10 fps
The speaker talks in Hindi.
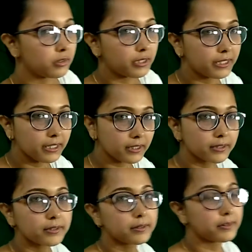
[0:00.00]
ठीक
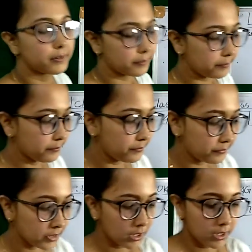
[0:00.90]
है
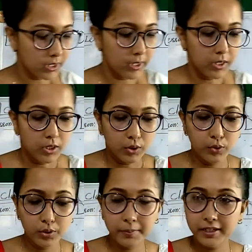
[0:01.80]

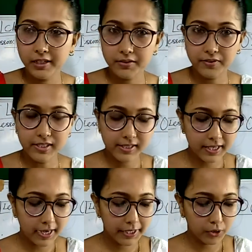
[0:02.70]
गुड मैनर्स फर्स्ट क्या
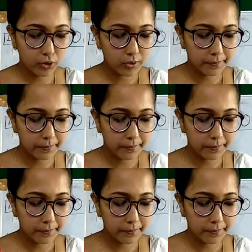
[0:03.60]
है देखो